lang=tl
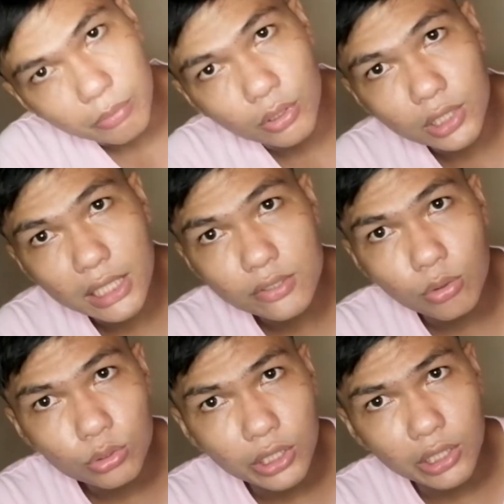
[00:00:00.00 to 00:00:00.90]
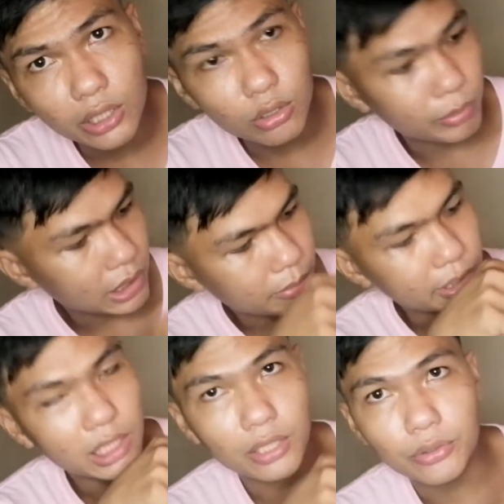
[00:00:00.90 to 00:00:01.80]
Binatasan ko siya rito para
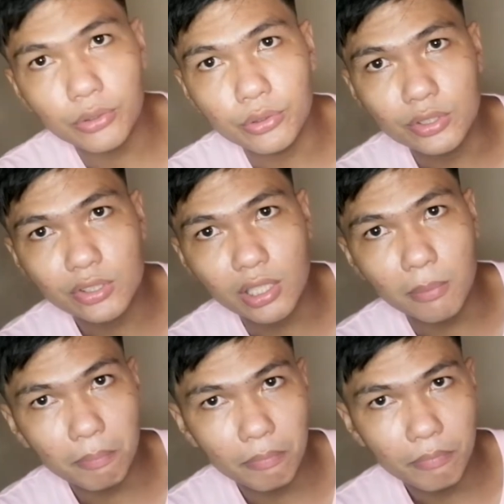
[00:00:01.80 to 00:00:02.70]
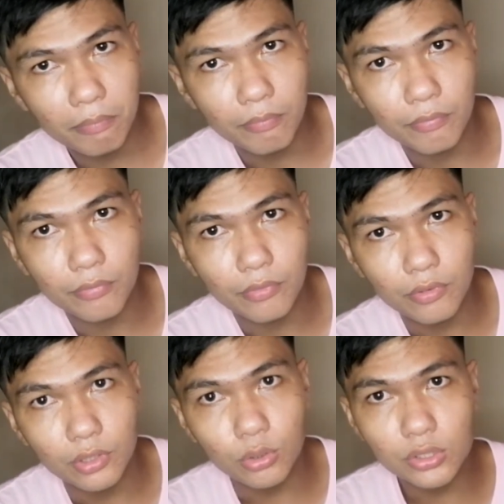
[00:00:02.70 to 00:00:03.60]
madaan ko yung strap.
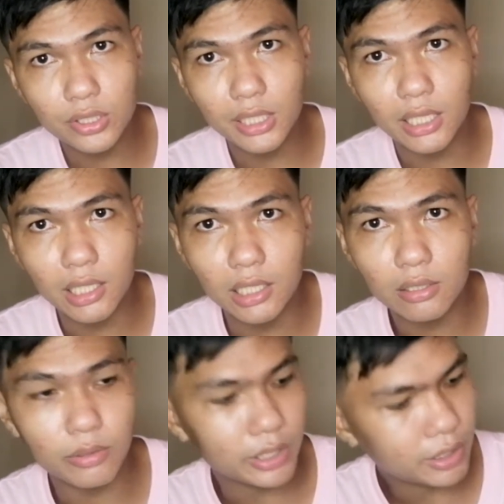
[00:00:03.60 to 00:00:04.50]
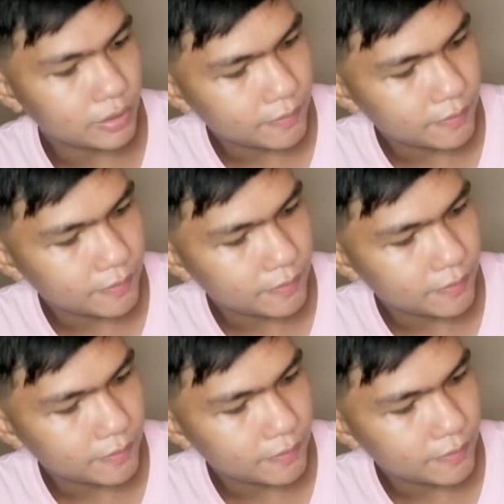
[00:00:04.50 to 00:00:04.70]
Hindi ko kasi tinanggal to eh.